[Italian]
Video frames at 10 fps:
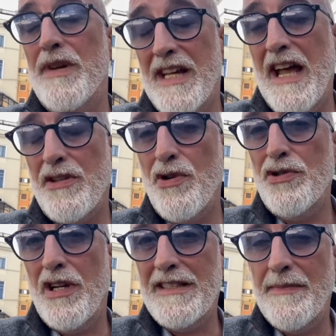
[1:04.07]
perché ha
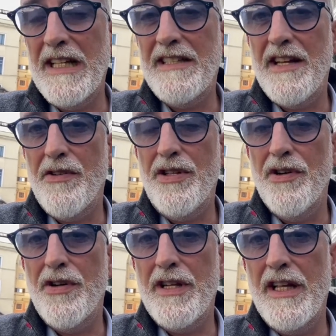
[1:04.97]
rotto altamente i
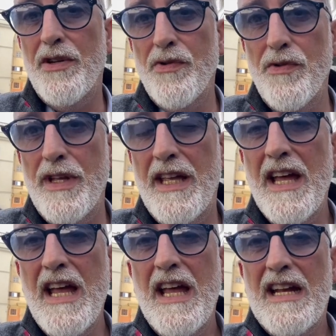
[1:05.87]
coglioni. Lui,
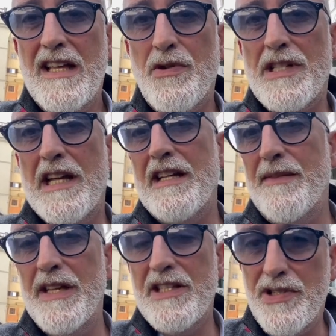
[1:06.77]
la sua serie di
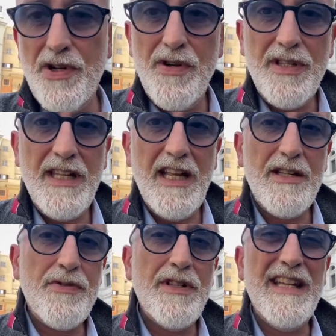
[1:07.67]
menzogne e il
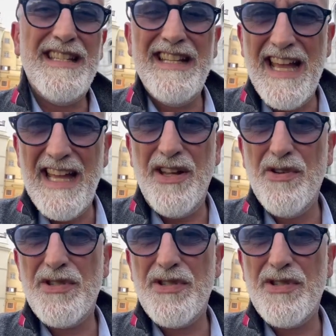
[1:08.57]
suo desiderio